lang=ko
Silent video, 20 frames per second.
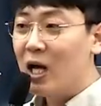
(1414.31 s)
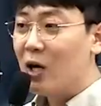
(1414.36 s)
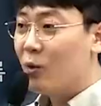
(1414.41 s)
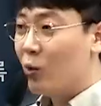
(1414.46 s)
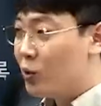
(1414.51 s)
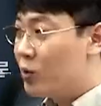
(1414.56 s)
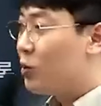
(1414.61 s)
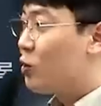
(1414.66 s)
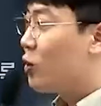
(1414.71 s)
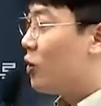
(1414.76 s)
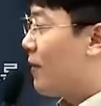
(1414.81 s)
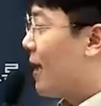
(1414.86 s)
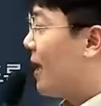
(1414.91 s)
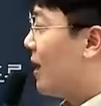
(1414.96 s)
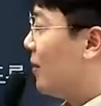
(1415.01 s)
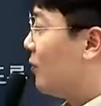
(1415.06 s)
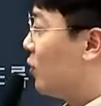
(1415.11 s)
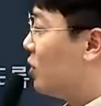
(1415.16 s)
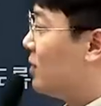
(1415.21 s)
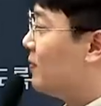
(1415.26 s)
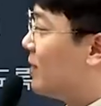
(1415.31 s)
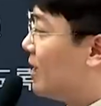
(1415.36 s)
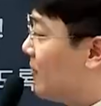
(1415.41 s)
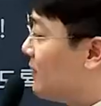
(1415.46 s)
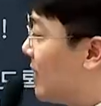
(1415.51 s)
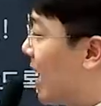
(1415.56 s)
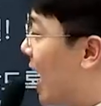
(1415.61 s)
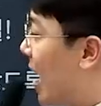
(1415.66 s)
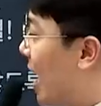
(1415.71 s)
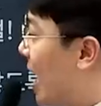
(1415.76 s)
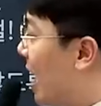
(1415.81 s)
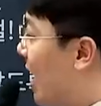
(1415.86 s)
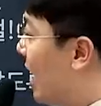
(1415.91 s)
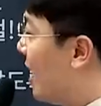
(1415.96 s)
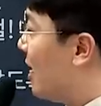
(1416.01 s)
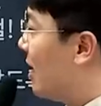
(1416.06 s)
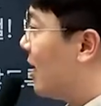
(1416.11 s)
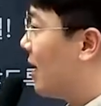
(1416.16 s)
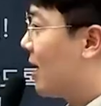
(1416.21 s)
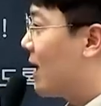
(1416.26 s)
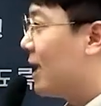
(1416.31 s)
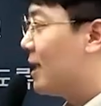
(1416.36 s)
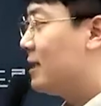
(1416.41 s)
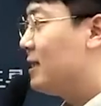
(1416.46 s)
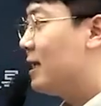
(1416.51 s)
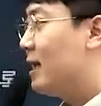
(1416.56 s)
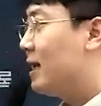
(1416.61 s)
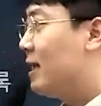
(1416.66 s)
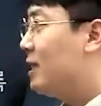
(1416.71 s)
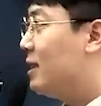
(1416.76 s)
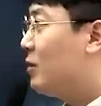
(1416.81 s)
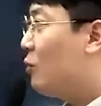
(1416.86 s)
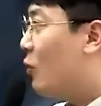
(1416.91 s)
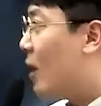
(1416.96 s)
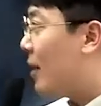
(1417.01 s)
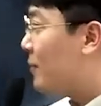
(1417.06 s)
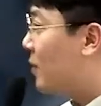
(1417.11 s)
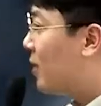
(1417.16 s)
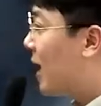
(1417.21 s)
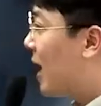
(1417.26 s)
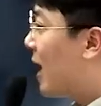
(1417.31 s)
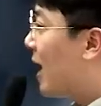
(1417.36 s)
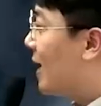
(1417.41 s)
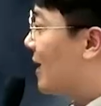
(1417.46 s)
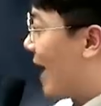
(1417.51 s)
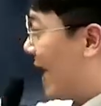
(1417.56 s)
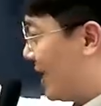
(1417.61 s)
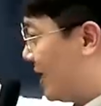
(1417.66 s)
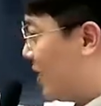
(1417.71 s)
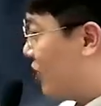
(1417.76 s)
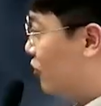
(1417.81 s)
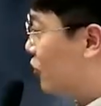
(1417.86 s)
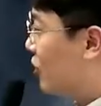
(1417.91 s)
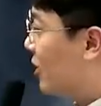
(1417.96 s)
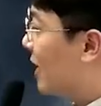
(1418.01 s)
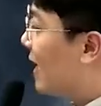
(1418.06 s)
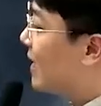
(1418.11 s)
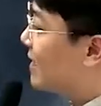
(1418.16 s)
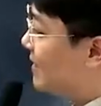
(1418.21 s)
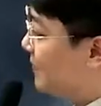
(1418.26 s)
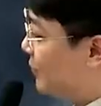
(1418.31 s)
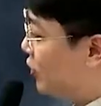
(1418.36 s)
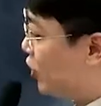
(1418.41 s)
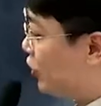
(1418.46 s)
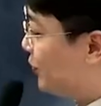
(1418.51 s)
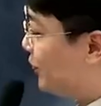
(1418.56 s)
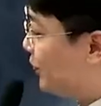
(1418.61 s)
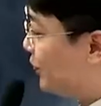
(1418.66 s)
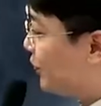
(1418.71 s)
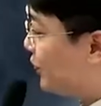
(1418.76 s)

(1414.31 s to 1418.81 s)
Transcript: 그 정도만 보시면 됩니다. 어, 강의 시간에는 화면에 다 띄워주니까 집중.